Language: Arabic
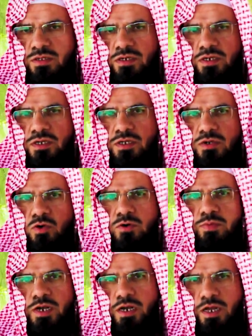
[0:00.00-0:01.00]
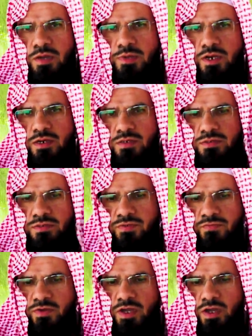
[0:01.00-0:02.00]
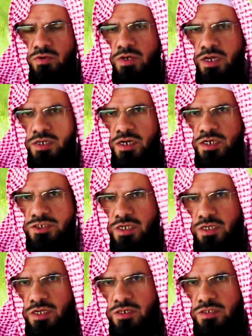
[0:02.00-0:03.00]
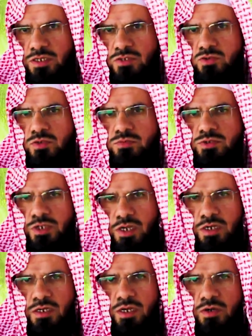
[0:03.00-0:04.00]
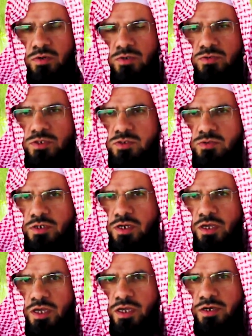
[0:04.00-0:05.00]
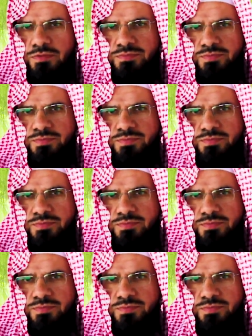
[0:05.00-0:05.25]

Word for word: ليقبل العمل فهؤلاء لا شك نيتهم صالحة ويريدون الخير